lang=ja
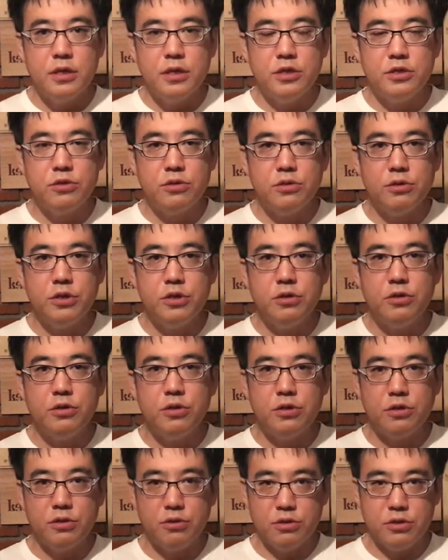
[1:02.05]
非常に
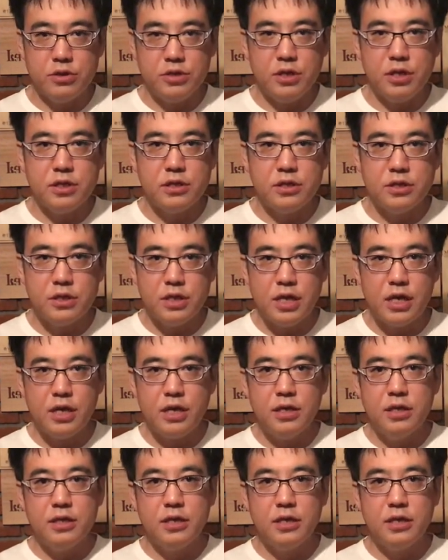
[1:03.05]
良い年ですね、